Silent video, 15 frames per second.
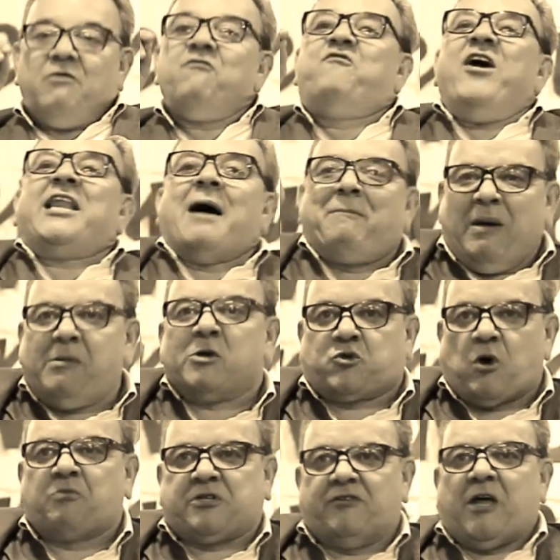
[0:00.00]
Vê na Bíblia
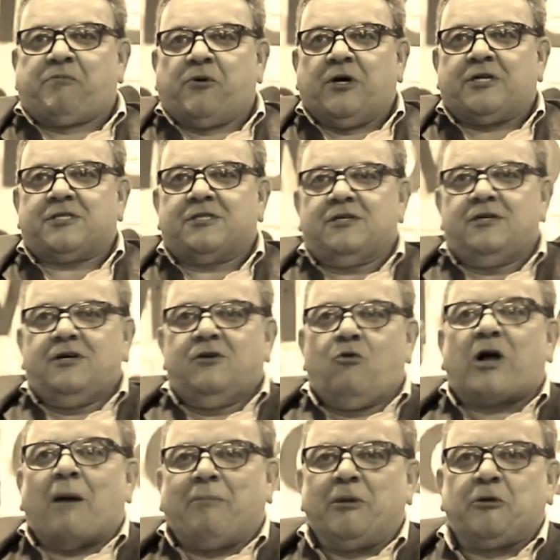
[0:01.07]
para vocês depois, no
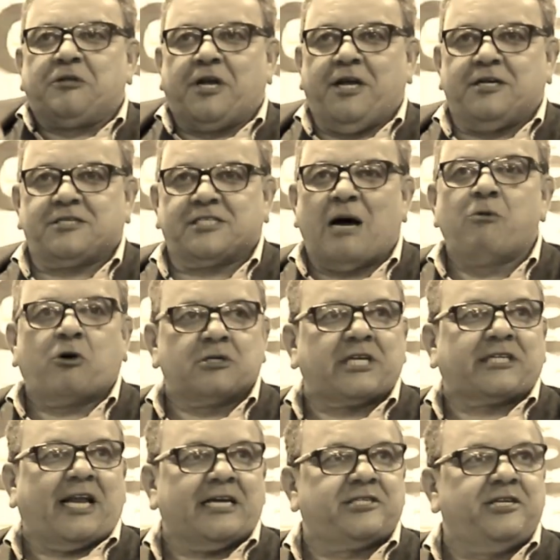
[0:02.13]
capítulo 3. Sabe o que o
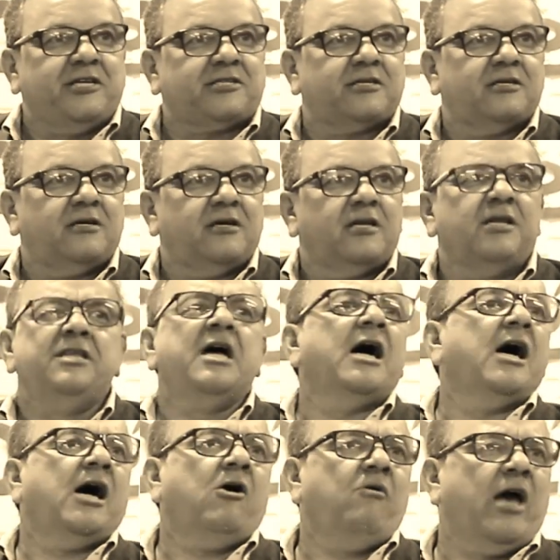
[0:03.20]
Satanás diz?
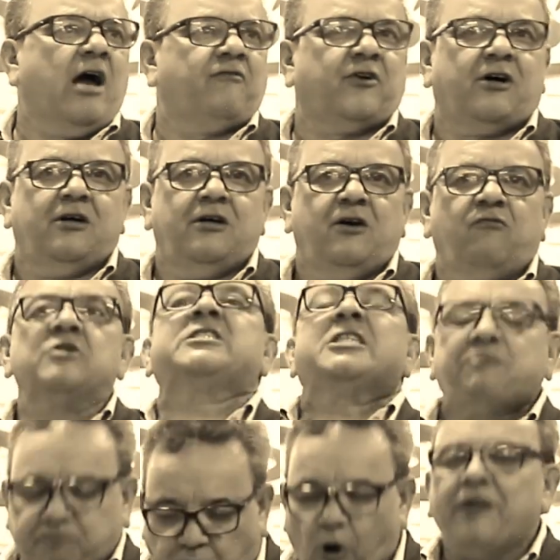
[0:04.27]
Não, Eva, vocês
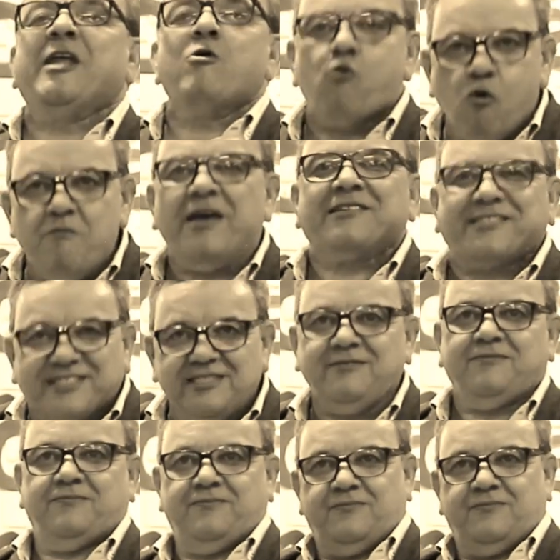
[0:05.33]
podem comer sim.